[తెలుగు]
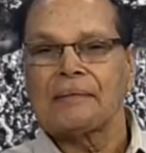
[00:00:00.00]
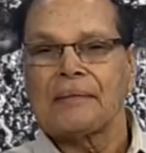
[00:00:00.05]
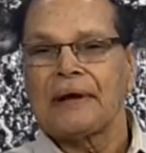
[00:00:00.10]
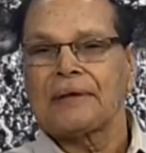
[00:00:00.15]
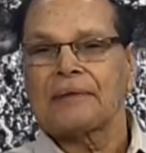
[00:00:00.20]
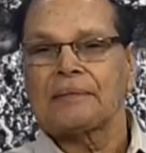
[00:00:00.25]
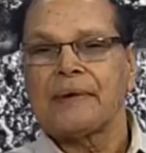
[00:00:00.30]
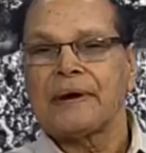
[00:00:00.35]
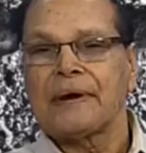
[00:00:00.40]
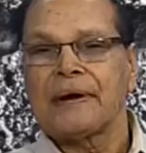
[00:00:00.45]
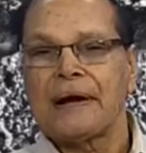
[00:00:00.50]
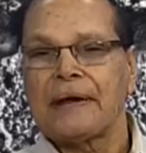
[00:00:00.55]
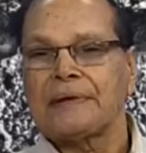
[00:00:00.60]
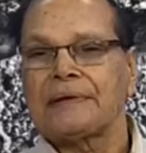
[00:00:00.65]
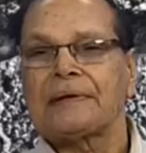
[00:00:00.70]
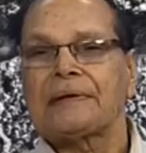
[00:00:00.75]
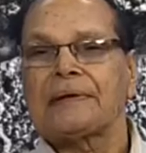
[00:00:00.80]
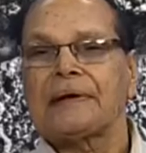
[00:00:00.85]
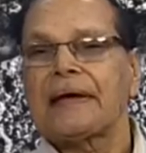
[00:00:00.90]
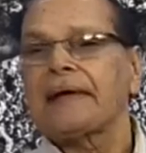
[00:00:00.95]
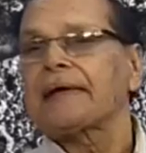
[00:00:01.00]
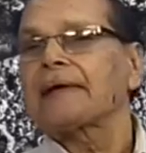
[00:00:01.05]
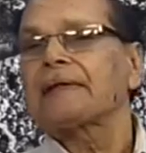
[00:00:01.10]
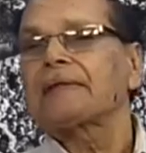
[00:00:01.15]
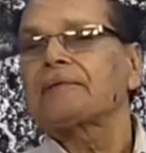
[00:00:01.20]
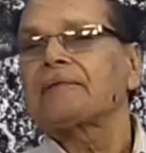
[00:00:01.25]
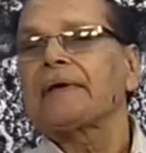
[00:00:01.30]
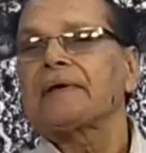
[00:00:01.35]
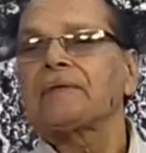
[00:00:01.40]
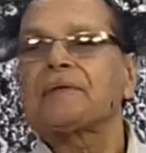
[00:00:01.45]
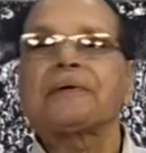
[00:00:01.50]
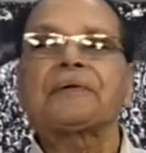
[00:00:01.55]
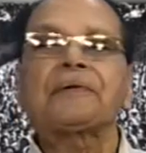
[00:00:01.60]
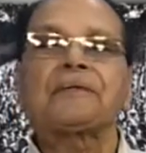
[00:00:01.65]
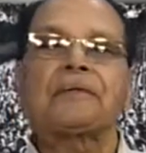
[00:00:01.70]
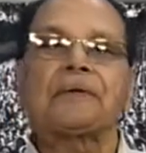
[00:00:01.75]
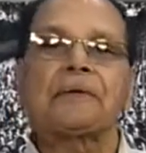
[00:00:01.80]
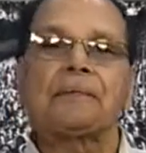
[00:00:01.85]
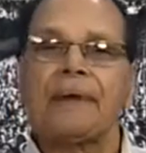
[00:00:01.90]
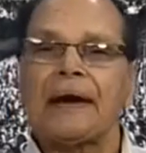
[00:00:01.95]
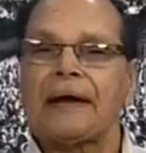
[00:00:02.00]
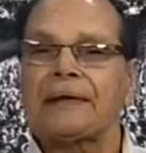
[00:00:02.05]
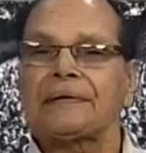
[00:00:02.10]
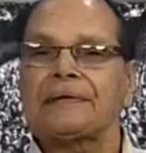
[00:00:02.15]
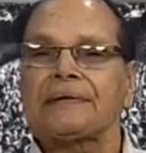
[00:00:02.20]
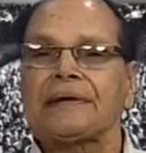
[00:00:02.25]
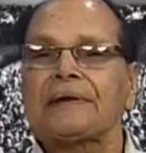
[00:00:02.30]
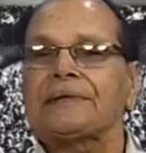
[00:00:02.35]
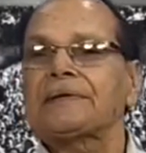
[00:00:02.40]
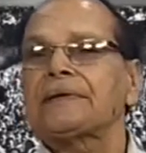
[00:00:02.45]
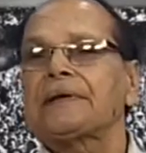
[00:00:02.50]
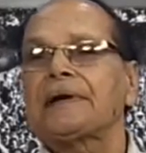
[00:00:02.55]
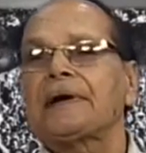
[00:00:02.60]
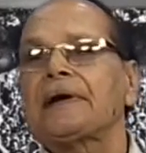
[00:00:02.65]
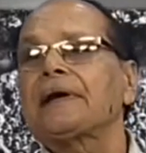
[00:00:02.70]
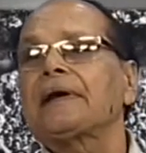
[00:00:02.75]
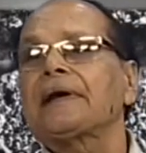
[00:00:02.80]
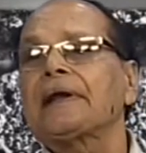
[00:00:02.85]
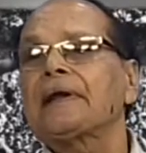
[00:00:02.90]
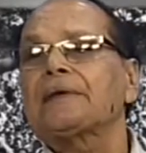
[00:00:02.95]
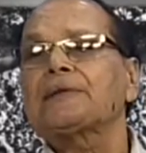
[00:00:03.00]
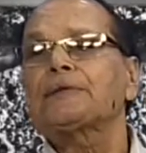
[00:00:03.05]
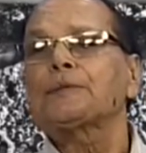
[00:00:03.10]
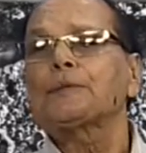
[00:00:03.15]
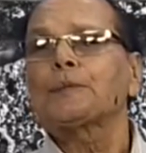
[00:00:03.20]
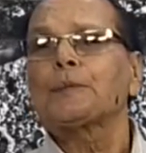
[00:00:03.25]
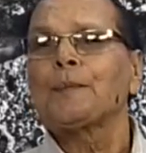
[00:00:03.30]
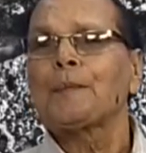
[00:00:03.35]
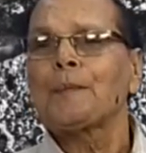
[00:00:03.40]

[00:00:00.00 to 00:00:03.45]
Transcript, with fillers: మహాత్మా గాంధీ నాయకత్వాన్ని ఉన్నటువంటి భారత జాతీయ కాంగ్రెస్